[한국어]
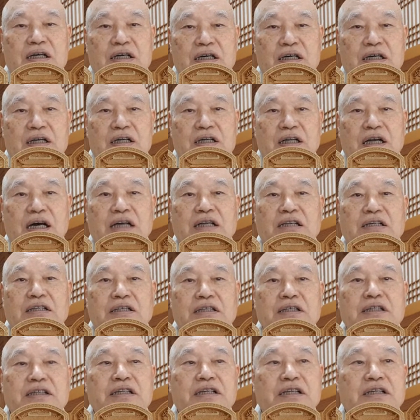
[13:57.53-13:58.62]
어, 하는
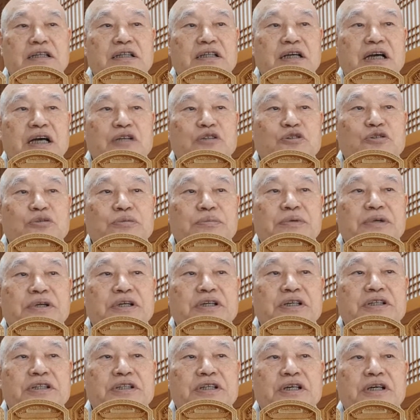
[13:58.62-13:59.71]
능력을
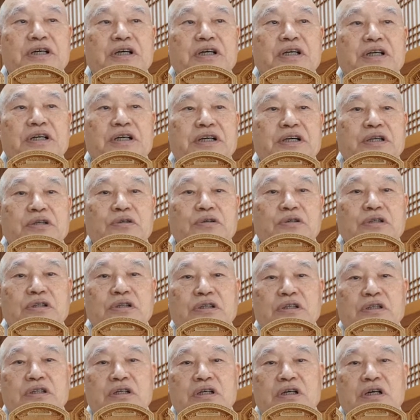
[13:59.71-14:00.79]
갖추면은
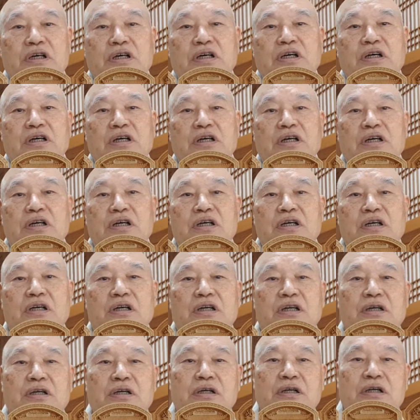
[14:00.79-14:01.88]
결국은
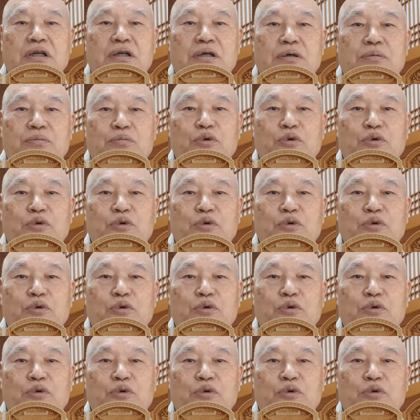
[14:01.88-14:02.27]
어,